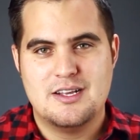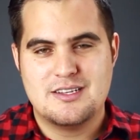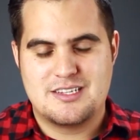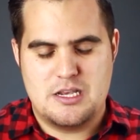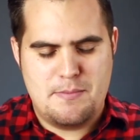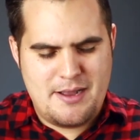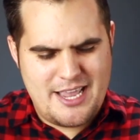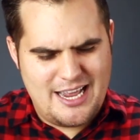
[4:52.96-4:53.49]

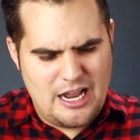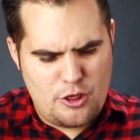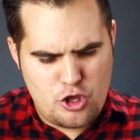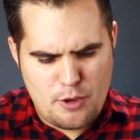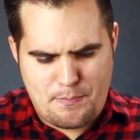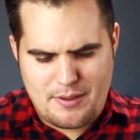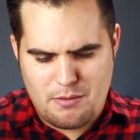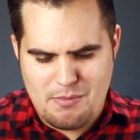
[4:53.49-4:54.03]
si mañana
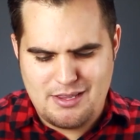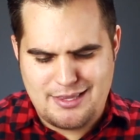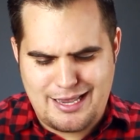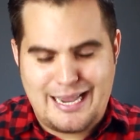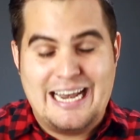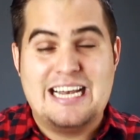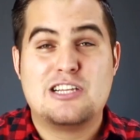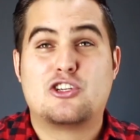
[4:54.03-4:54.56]
Dios
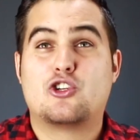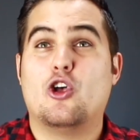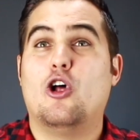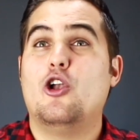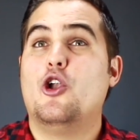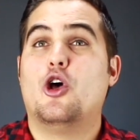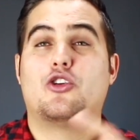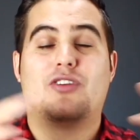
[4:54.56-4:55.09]
permite que el
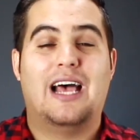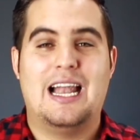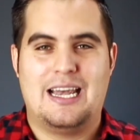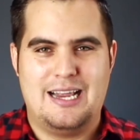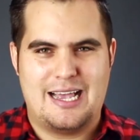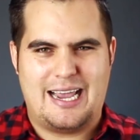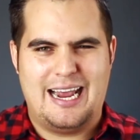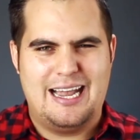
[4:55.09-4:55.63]
sol no
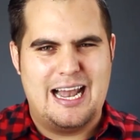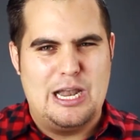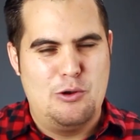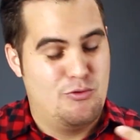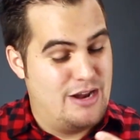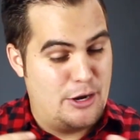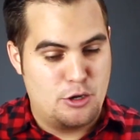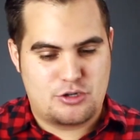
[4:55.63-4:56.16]
salga, que la
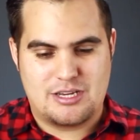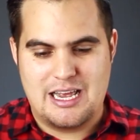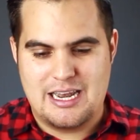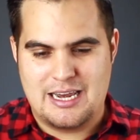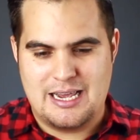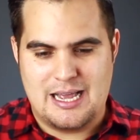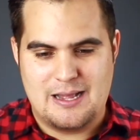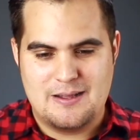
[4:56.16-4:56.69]
luna no
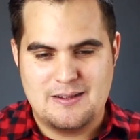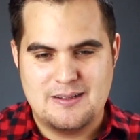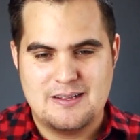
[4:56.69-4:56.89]
salga,